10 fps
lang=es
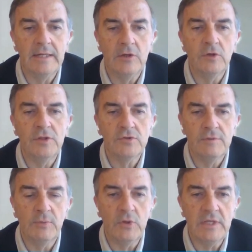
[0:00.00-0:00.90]
de negocios
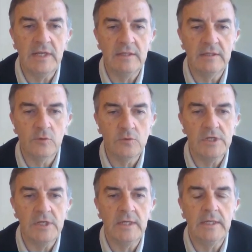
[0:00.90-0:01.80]
y política entre
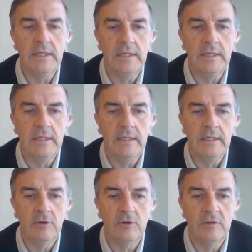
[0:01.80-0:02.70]
Rusia
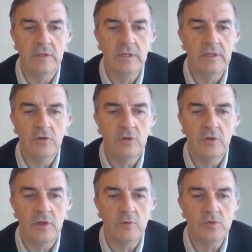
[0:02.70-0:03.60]
y, Occidente. Yo
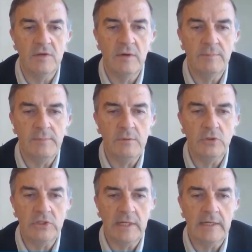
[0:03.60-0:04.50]
creo que Rusia va a
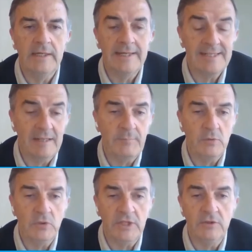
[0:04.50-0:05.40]
pivotar, está
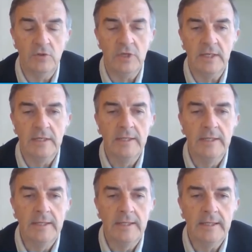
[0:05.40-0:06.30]
pivotando ya
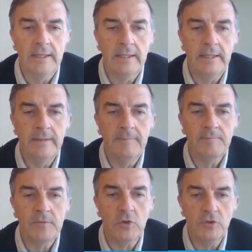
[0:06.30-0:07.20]

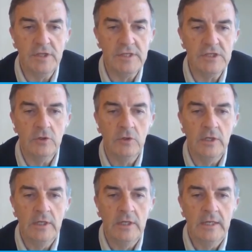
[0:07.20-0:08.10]
eh, con
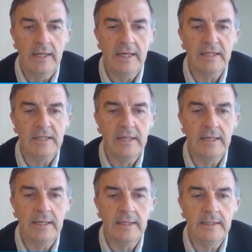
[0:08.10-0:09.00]
decisión
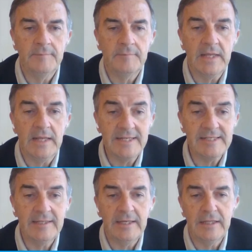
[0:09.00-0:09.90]
hacia el
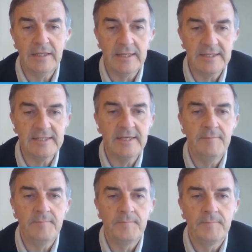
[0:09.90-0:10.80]
este, hacia
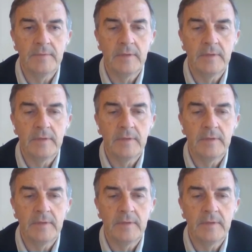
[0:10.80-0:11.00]
Asia,